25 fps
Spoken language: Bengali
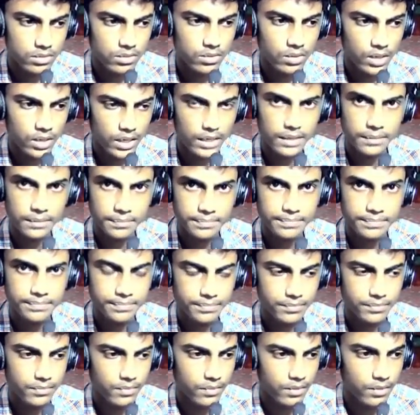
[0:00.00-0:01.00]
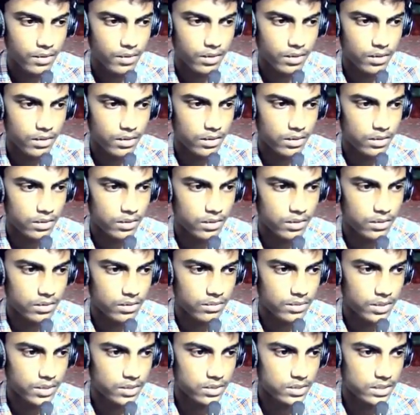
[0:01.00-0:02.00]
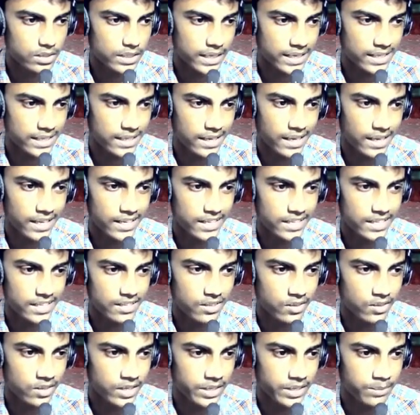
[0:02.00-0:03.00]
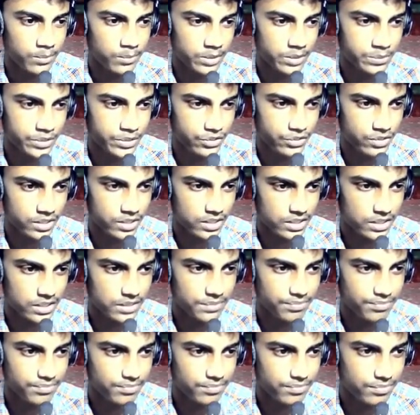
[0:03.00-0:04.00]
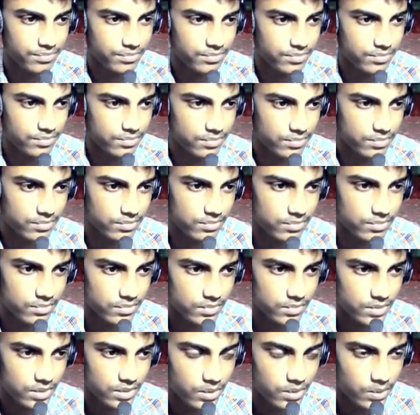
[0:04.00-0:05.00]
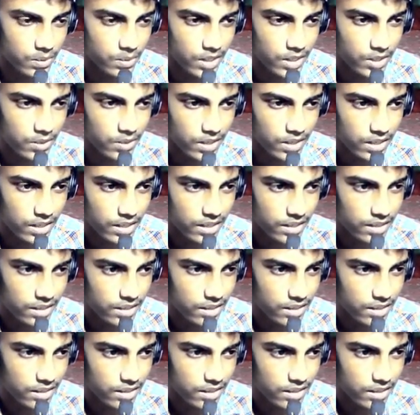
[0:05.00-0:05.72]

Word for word: ওকে বিকজ একটা লাইকে অনেক মোটিভেশন আসে ওকে ওকে